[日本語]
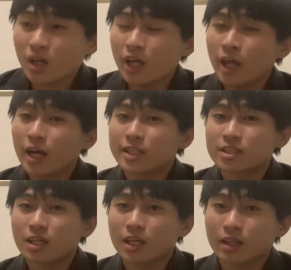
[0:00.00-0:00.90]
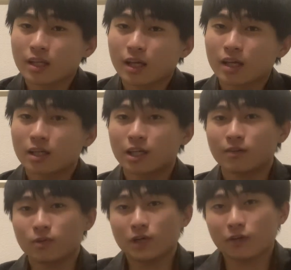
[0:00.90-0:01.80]
部屋が散らかって、ああ、
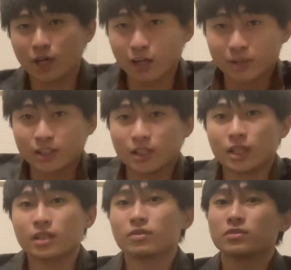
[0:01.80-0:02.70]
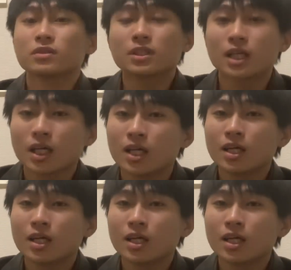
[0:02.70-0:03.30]
もうわけわかりませんっていう風にね、